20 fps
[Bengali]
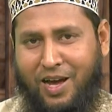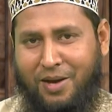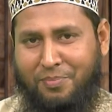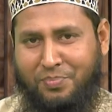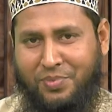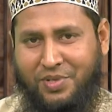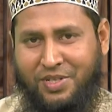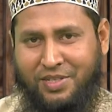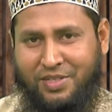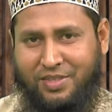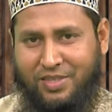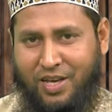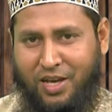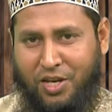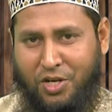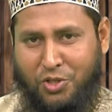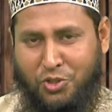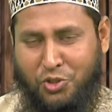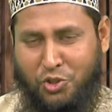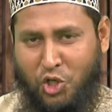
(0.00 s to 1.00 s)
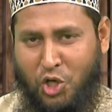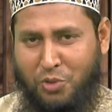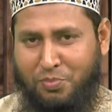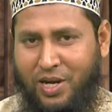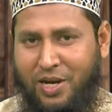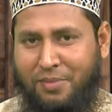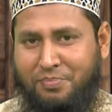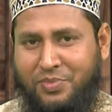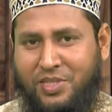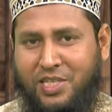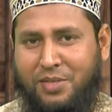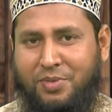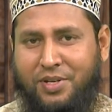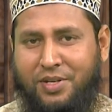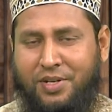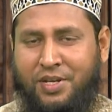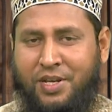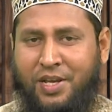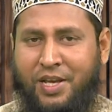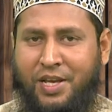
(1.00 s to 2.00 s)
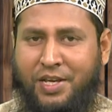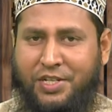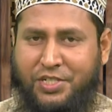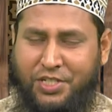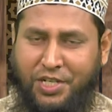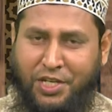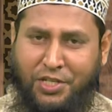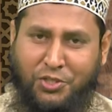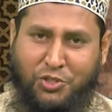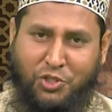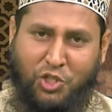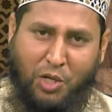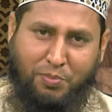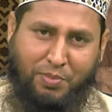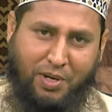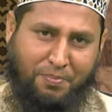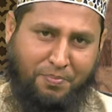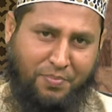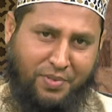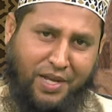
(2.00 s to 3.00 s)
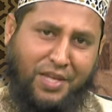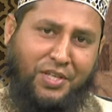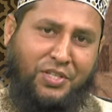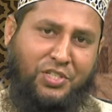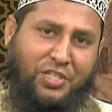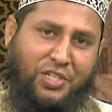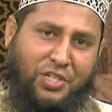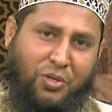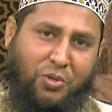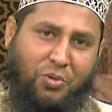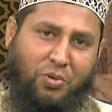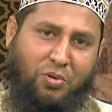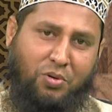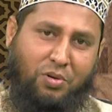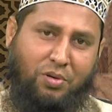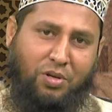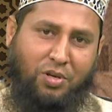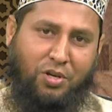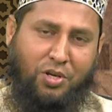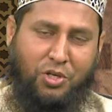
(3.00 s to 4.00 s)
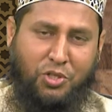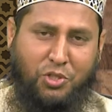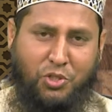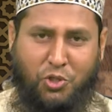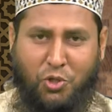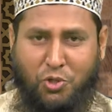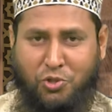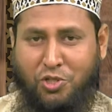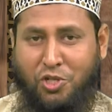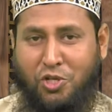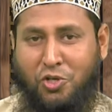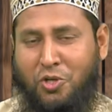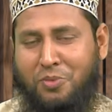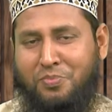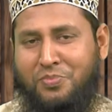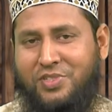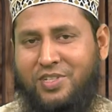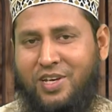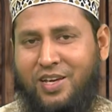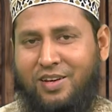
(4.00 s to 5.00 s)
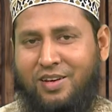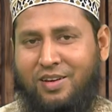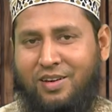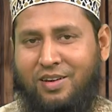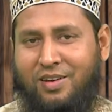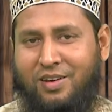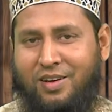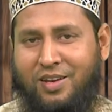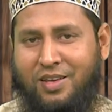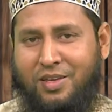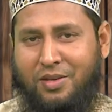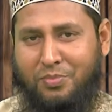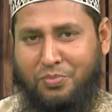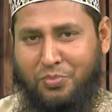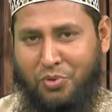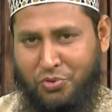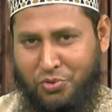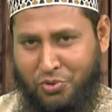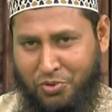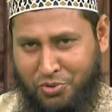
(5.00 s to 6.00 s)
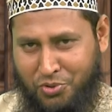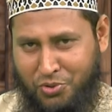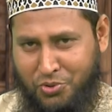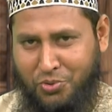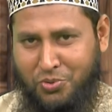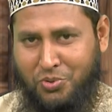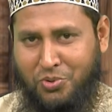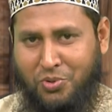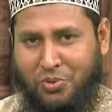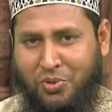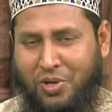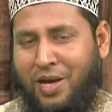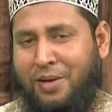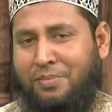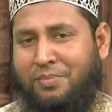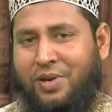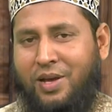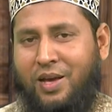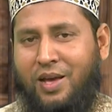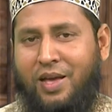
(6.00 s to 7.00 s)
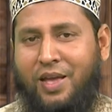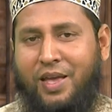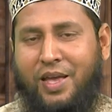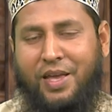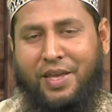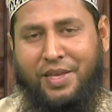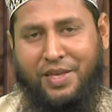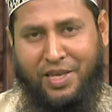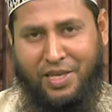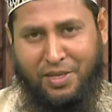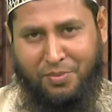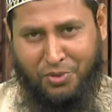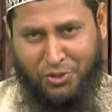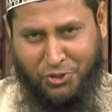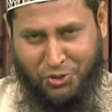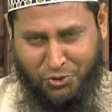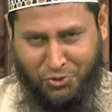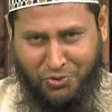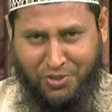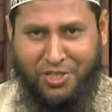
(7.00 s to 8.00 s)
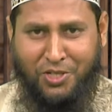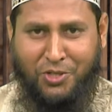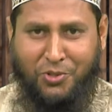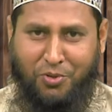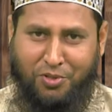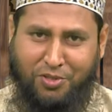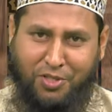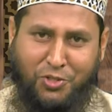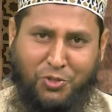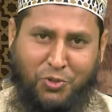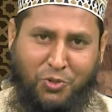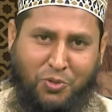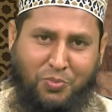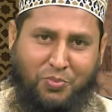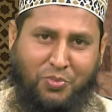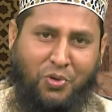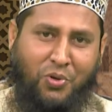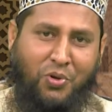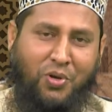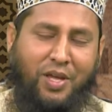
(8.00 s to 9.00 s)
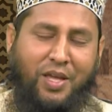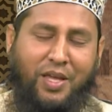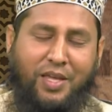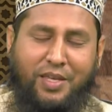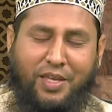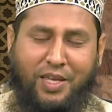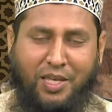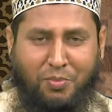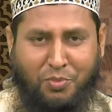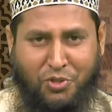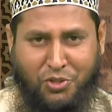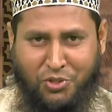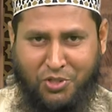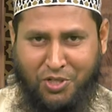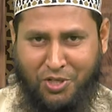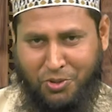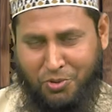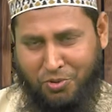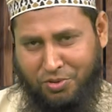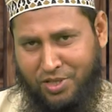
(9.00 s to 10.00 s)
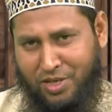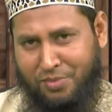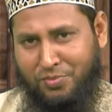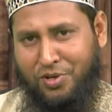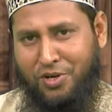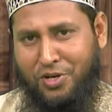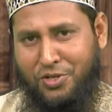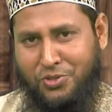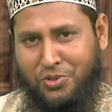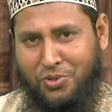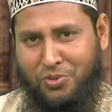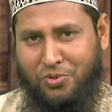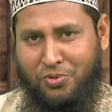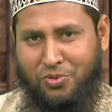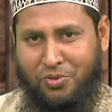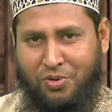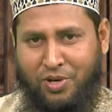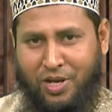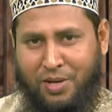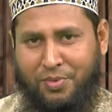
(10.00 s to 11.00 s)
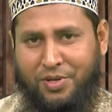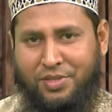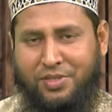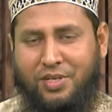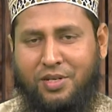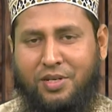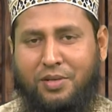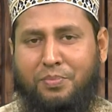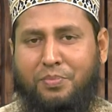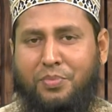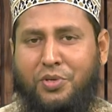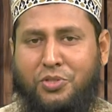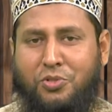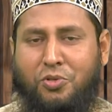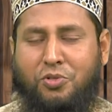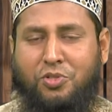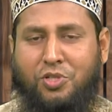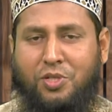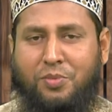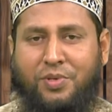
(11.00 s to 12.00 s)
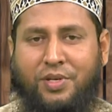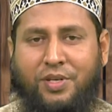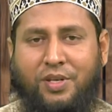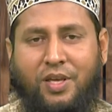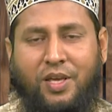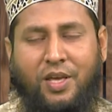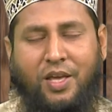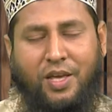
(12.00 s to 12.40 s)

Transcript: আপনি তার জবাব দিবেন সেই জবাবটাই ছিল সতের রমজান বদর যুদ্ধ আমরা এই বিষয় নিয়ে কথা শুনব এই বিষয়ে কথা বলার জন্য আমাদের বিজয় টিভির